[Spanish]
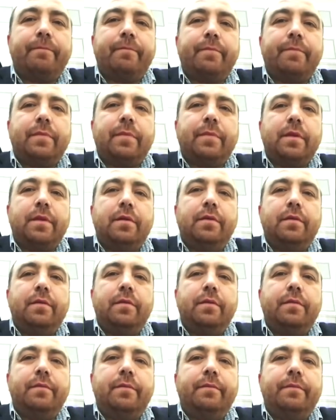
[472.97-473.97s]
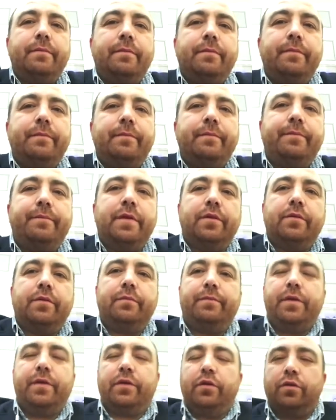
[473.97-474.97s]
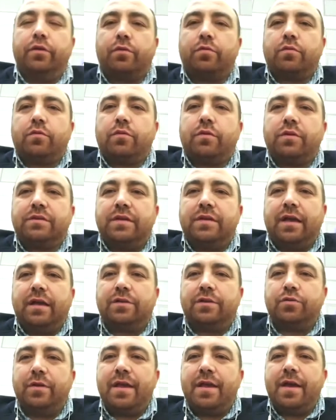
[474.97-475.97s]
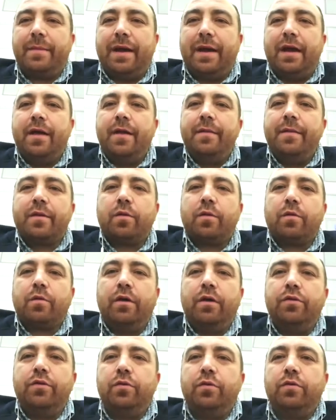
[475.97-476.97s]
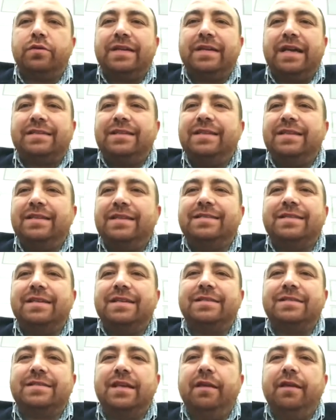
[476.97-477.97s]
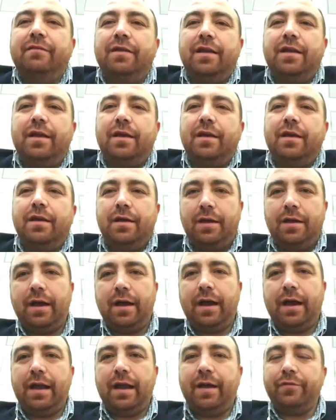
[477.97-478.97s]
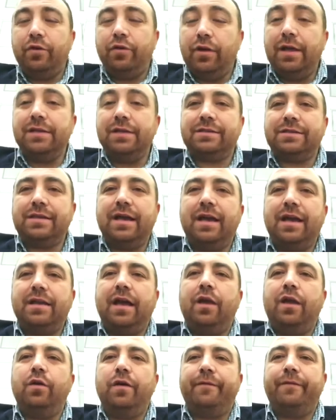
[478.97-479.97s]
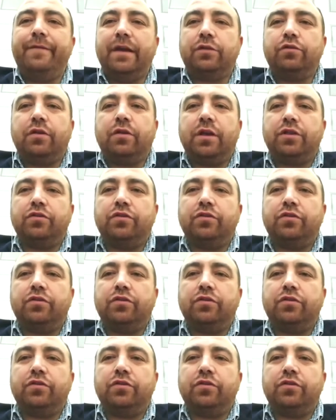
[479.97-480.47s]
algo, algo pasó ahí. Ahora sí. una llamada. Ya. uno se hace insensible a la violencia y a los efectos que